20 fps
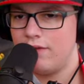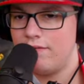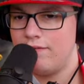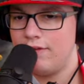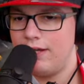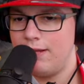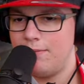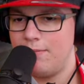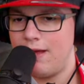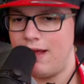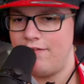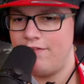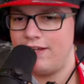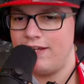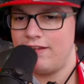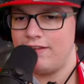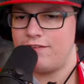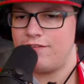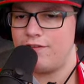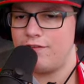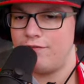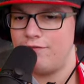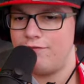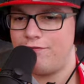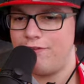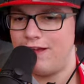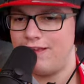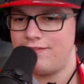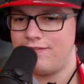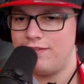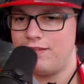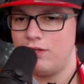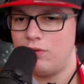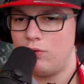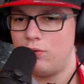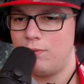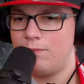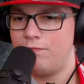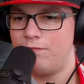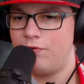Wir nehmen einfach das Pass hier
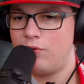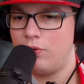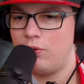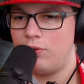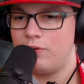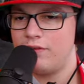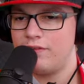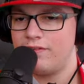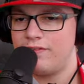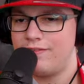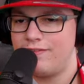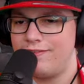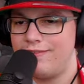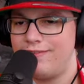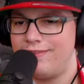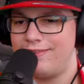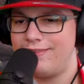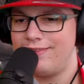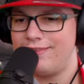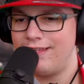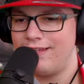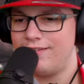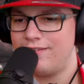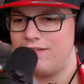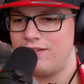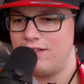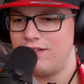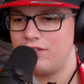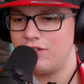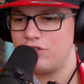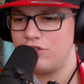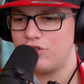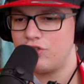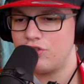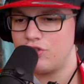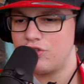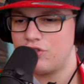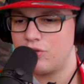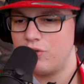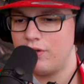oben, wo uns Pixie
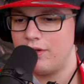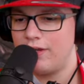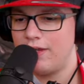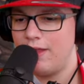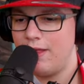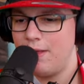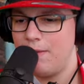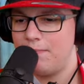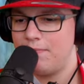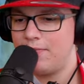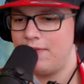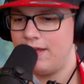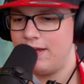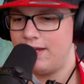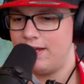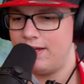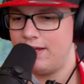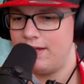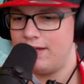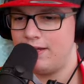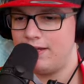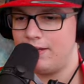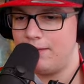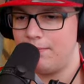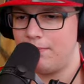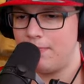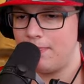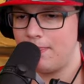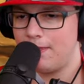schon... Nee, nee, nee, nee, nee.